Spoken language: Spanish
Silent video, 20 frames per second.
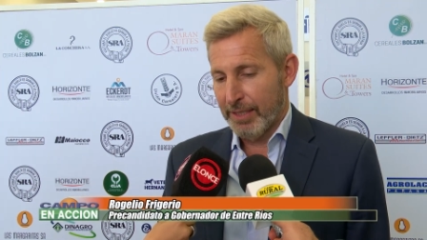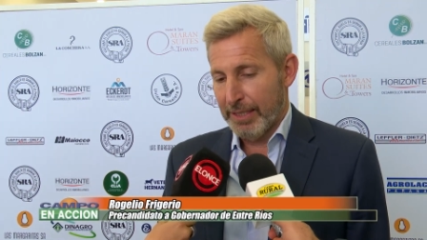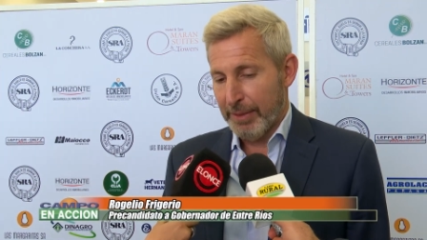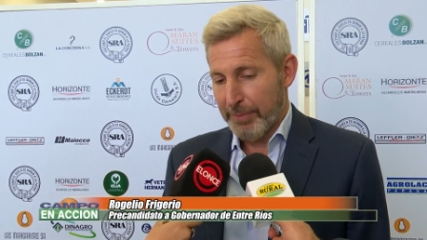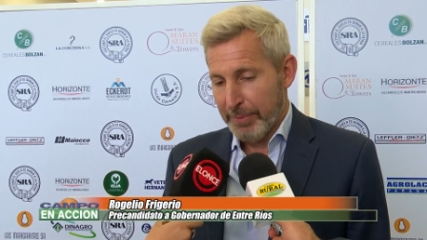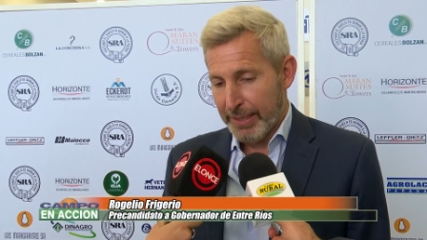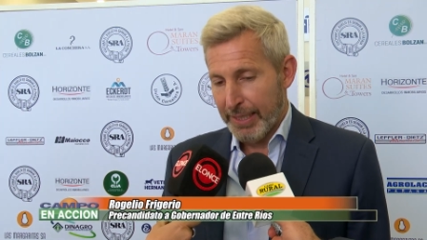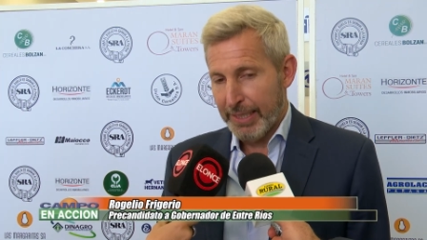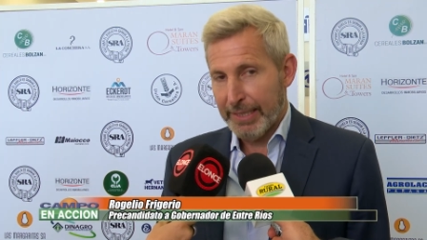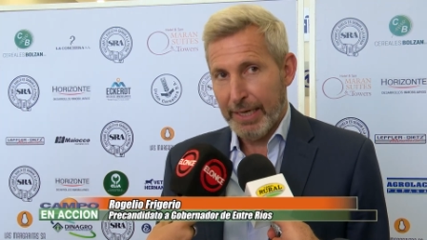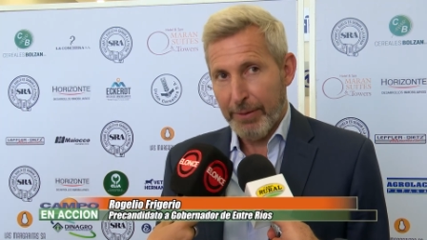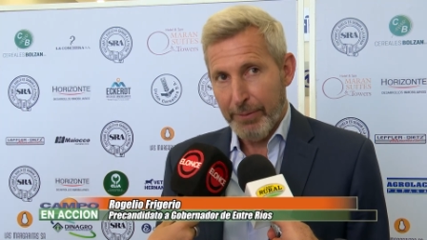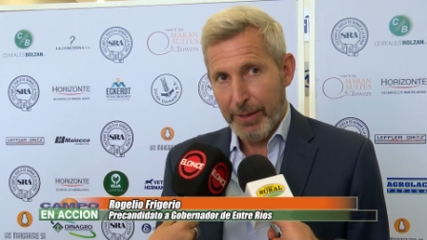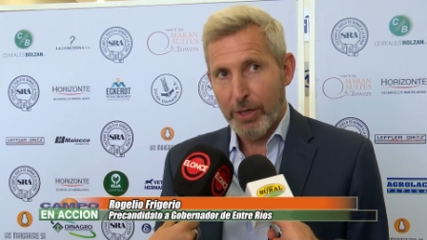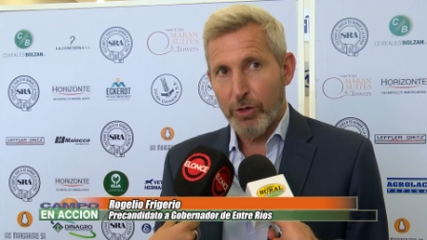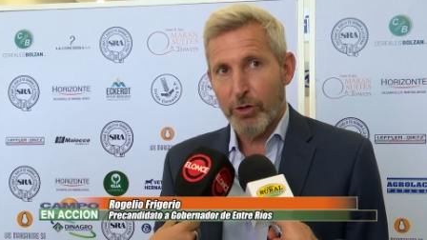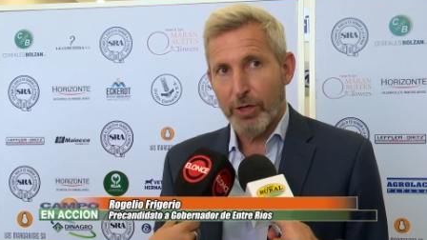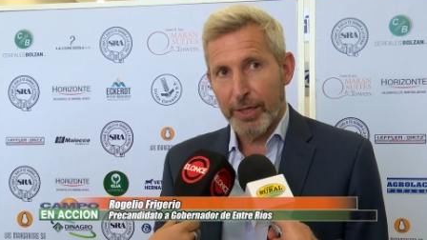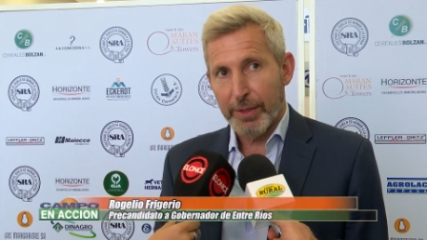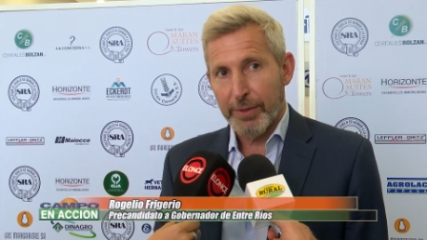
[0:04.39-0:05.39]
también del
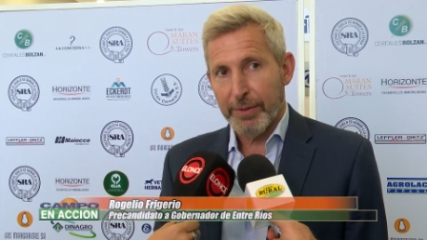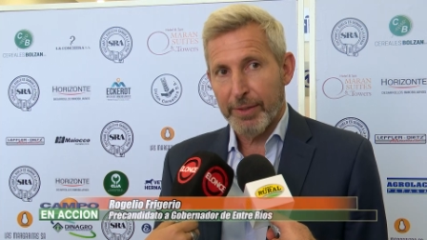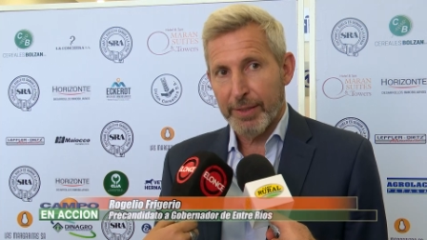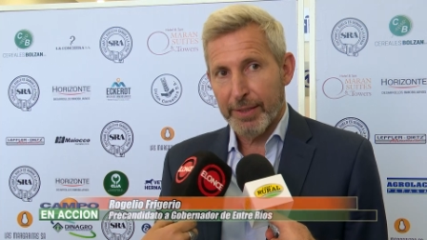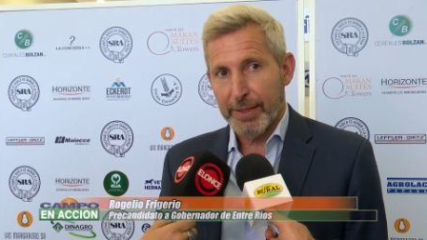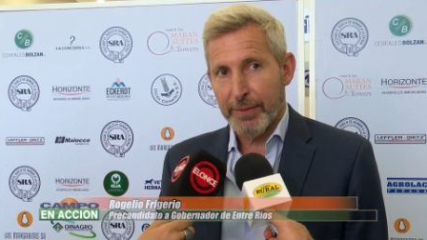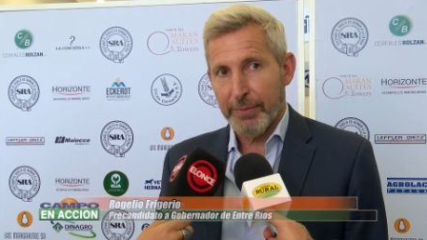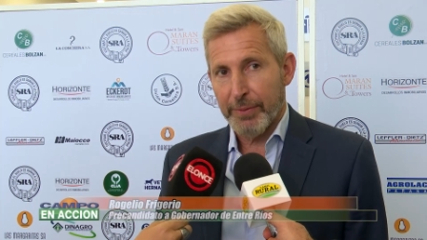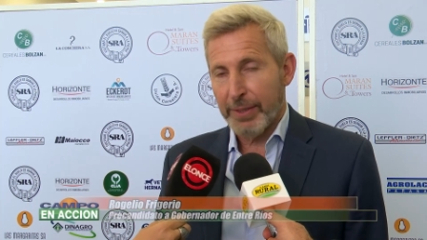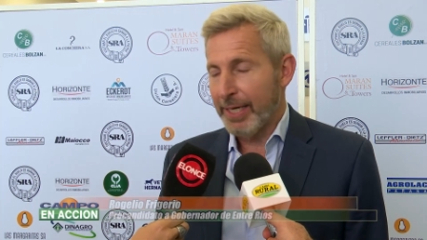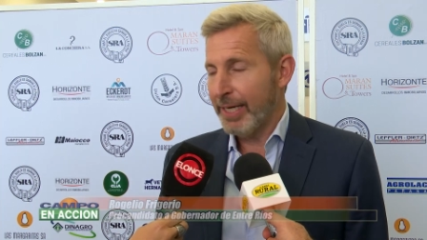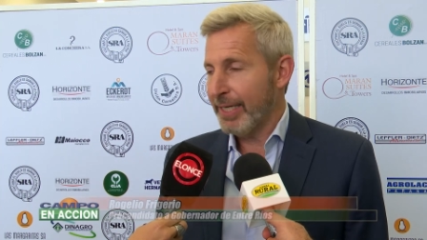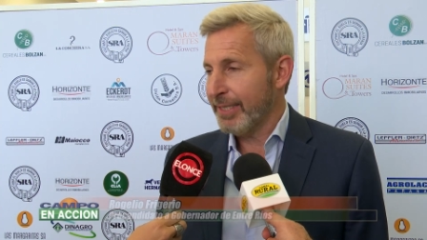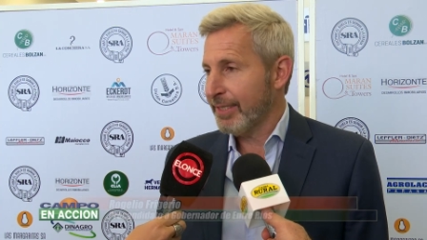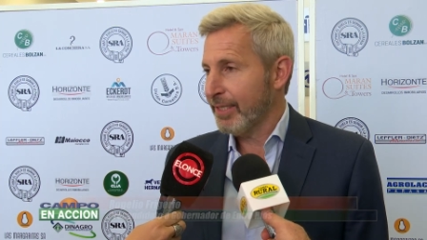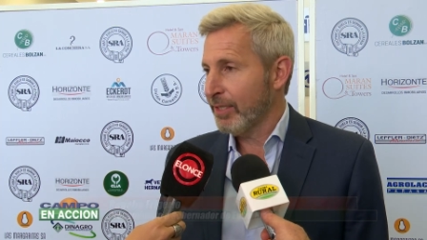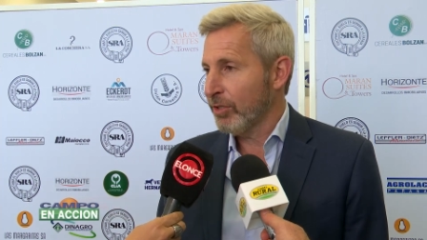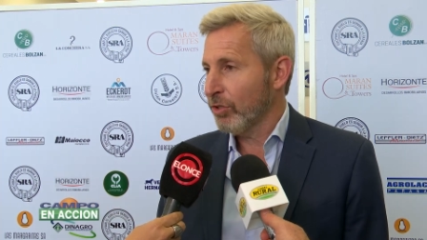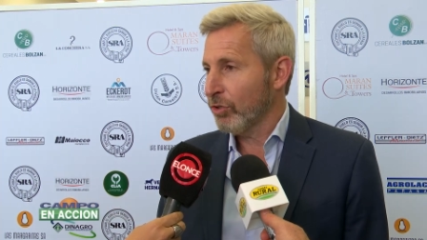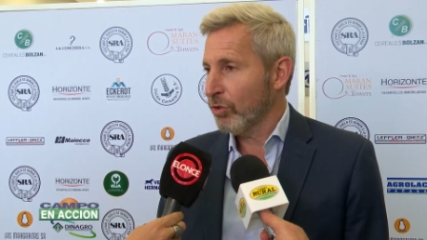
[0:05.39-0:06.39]
trabajo que, vienen
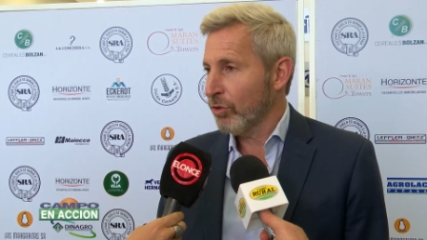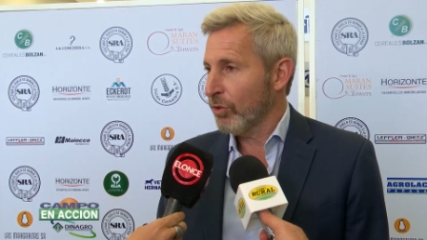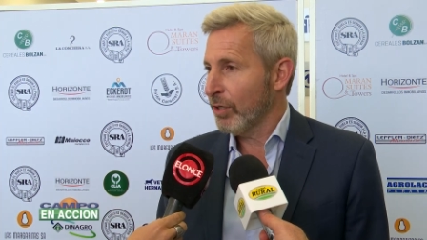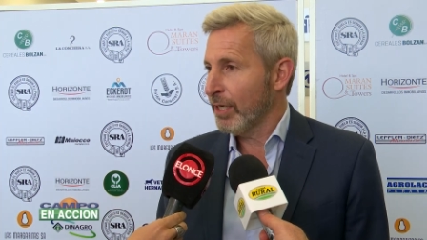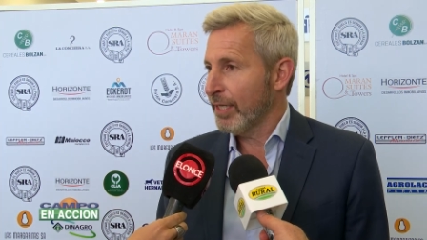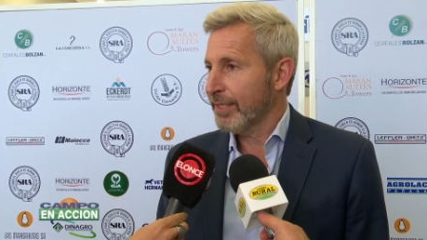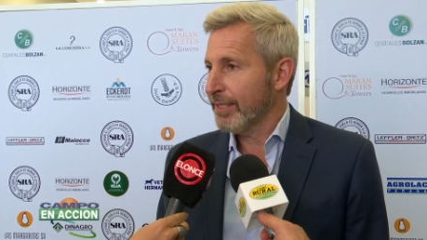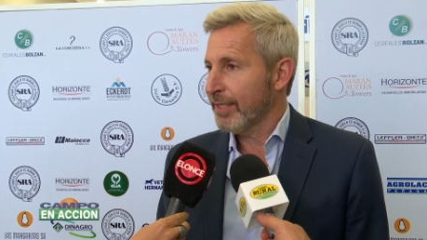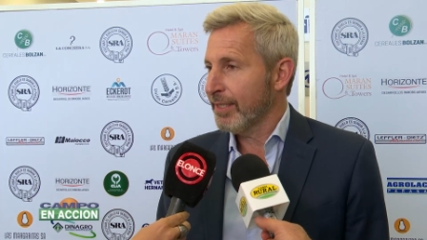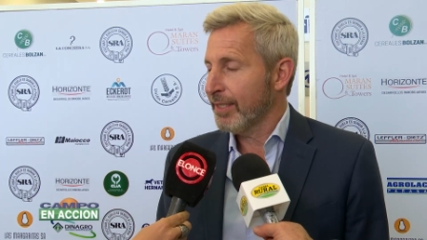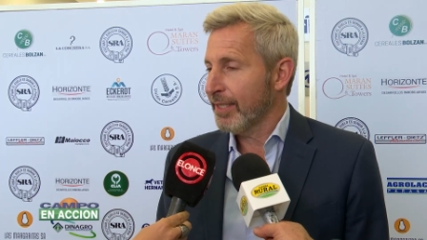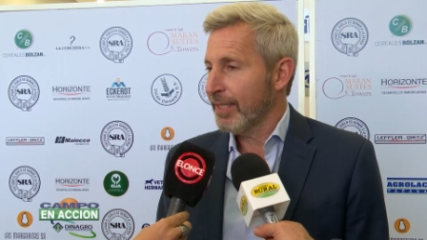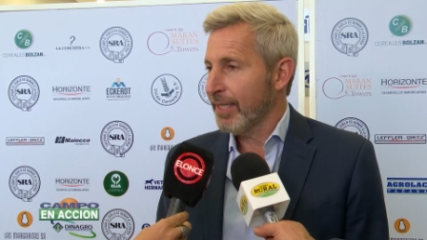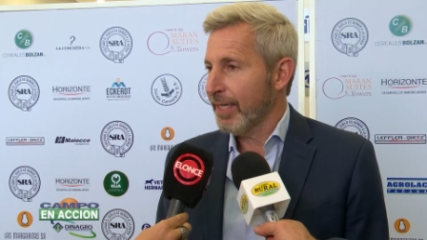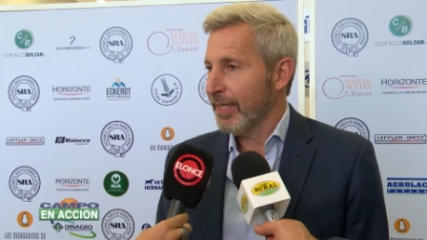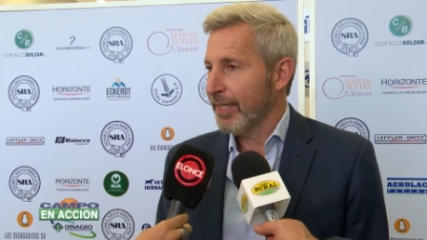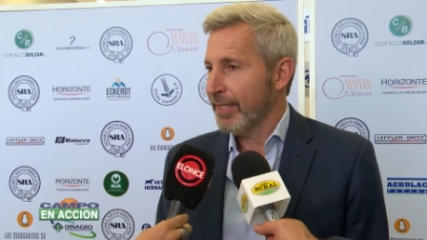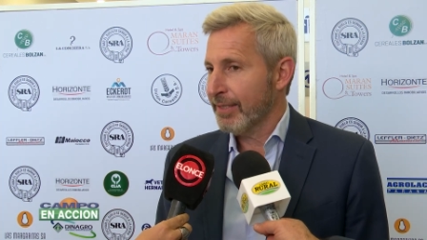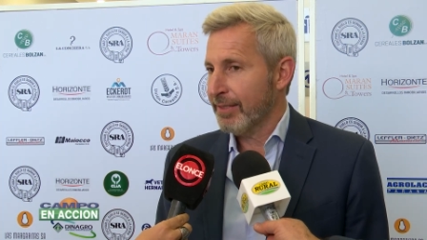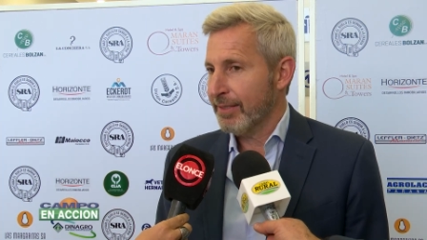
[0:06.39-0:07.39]
haciendo todas las
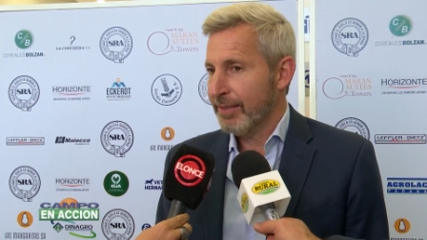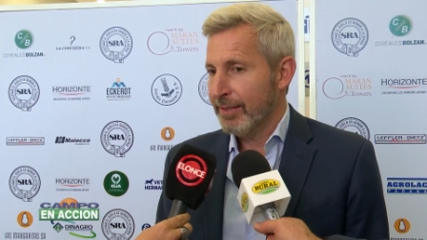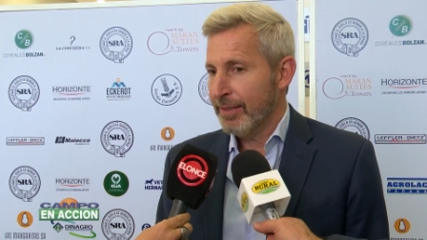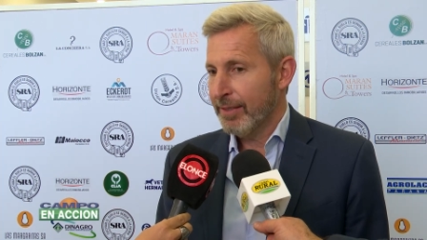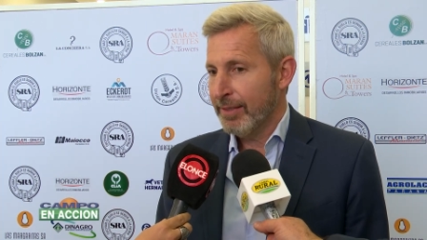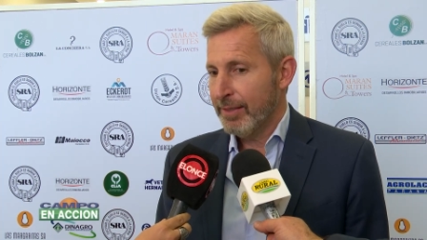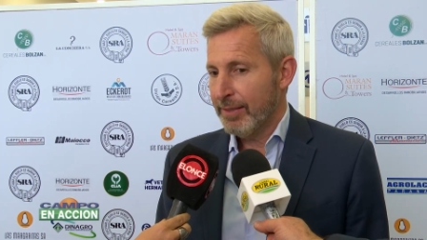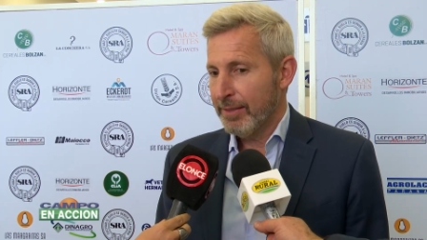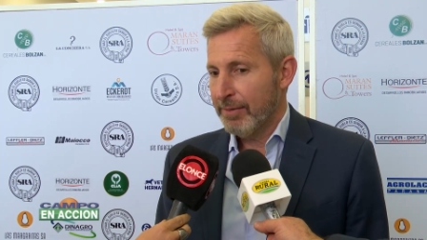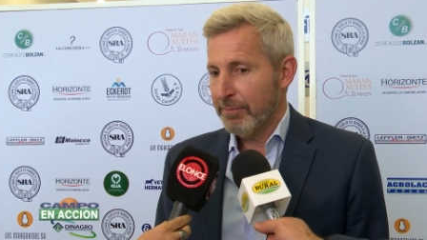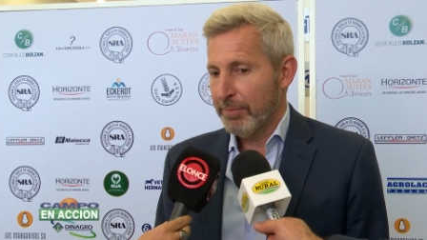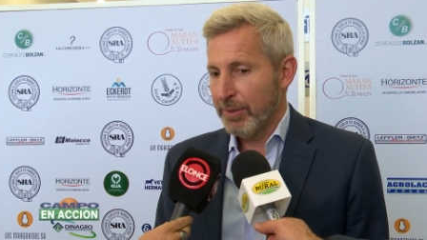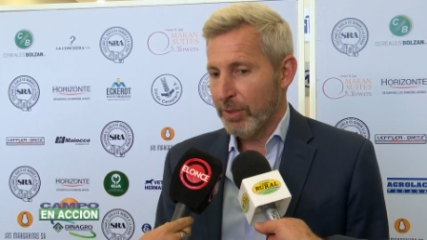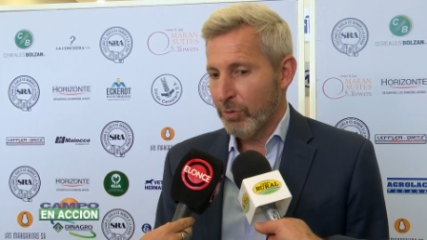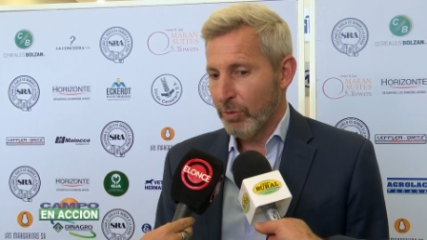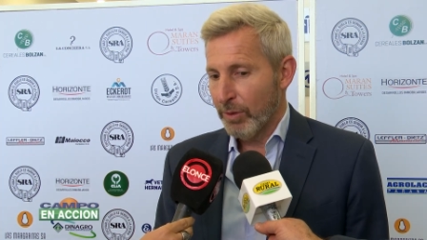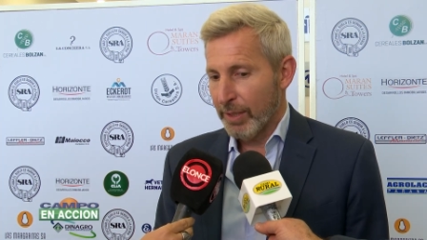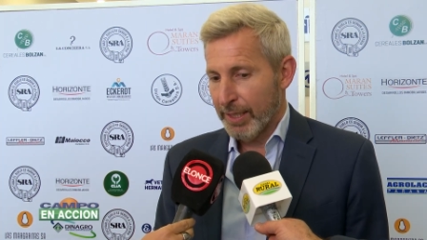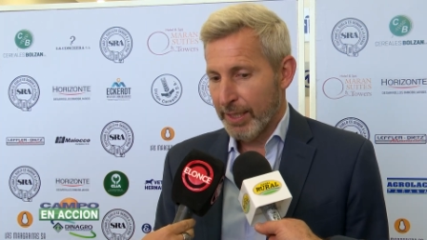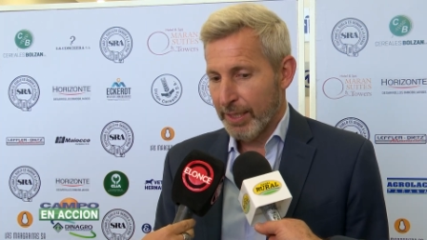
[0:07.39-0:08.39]
entidades
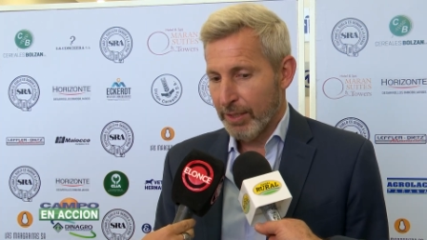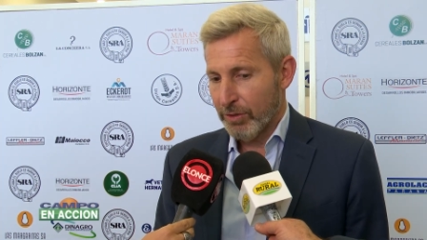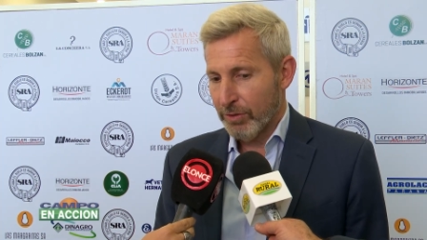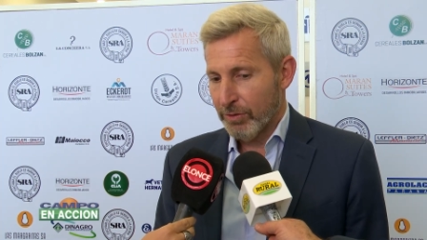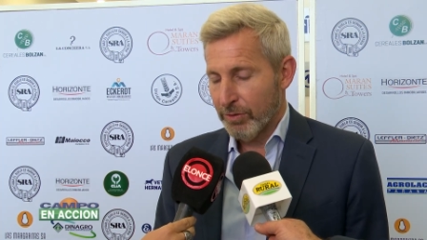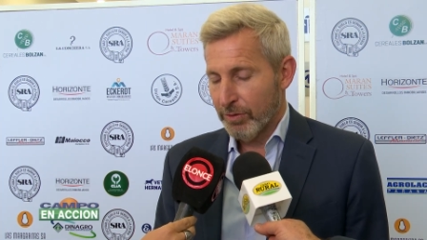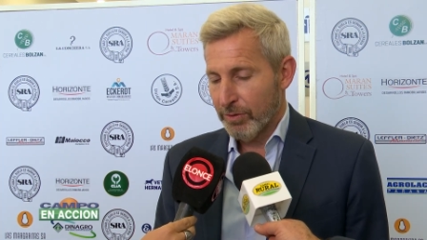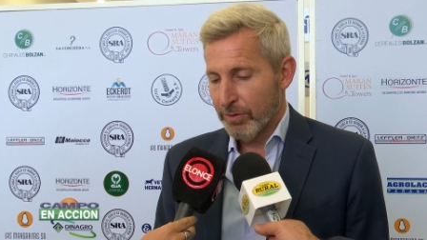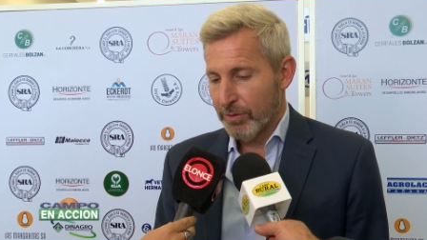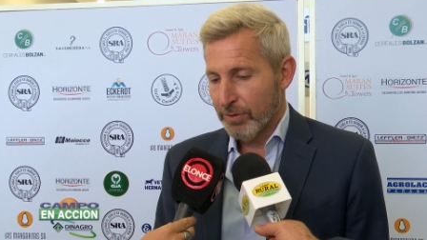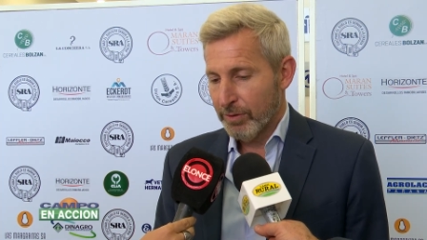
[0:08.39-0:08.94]
vinculadas con,